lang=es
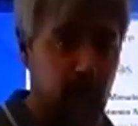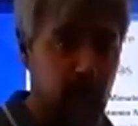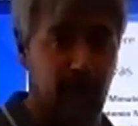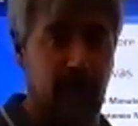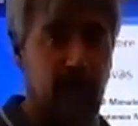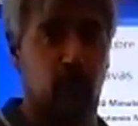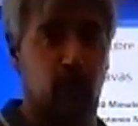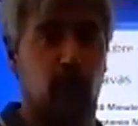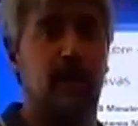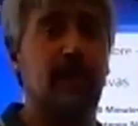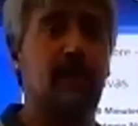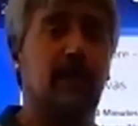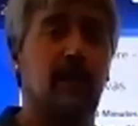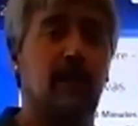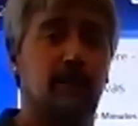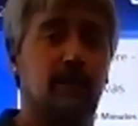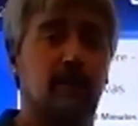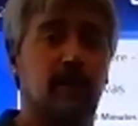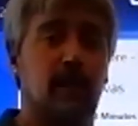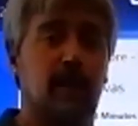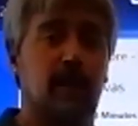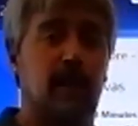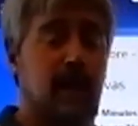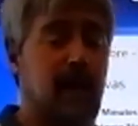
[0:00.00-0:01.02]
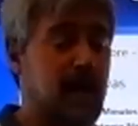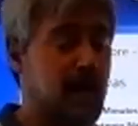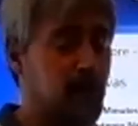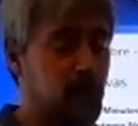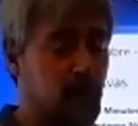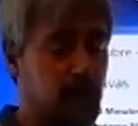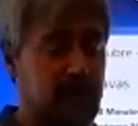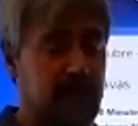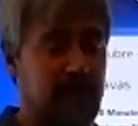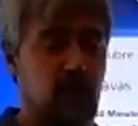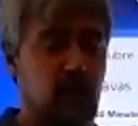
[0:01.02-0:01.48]
gratuita en
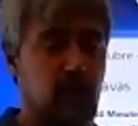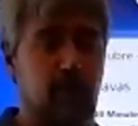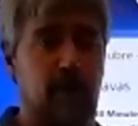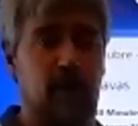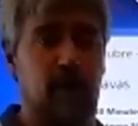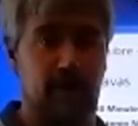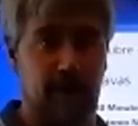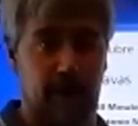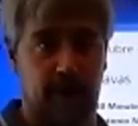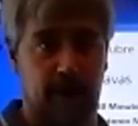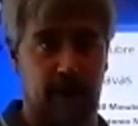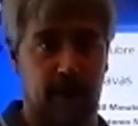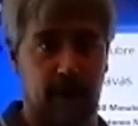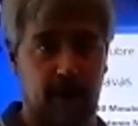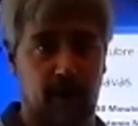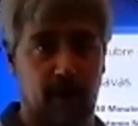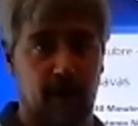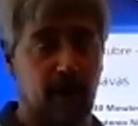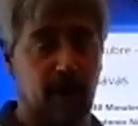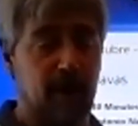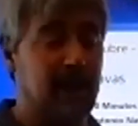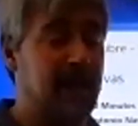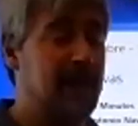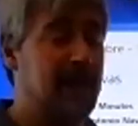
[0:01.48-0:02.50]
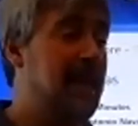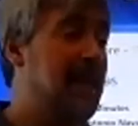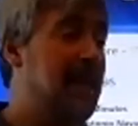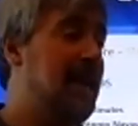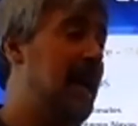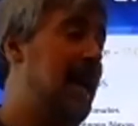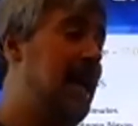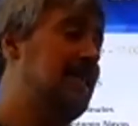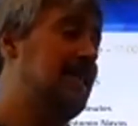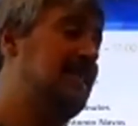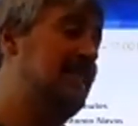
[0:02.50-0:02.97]
nuestra superficie.
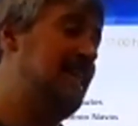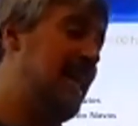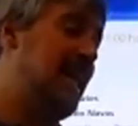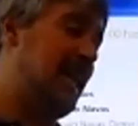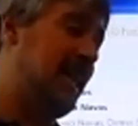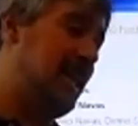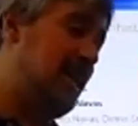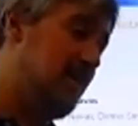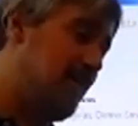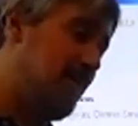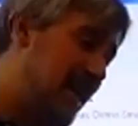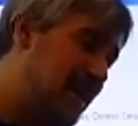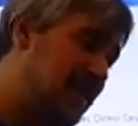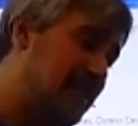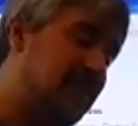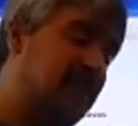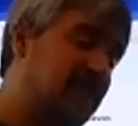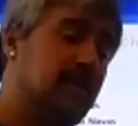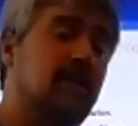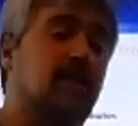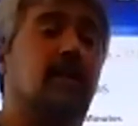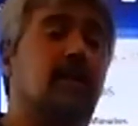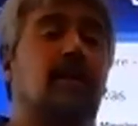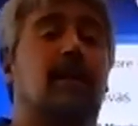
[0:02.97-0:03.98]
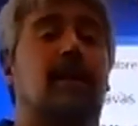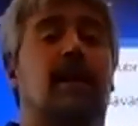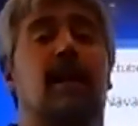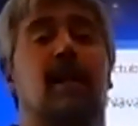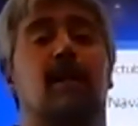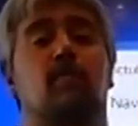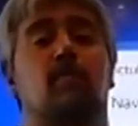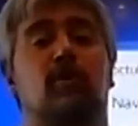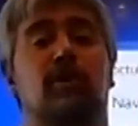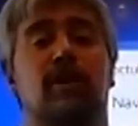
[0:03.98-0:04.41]
Si además queremos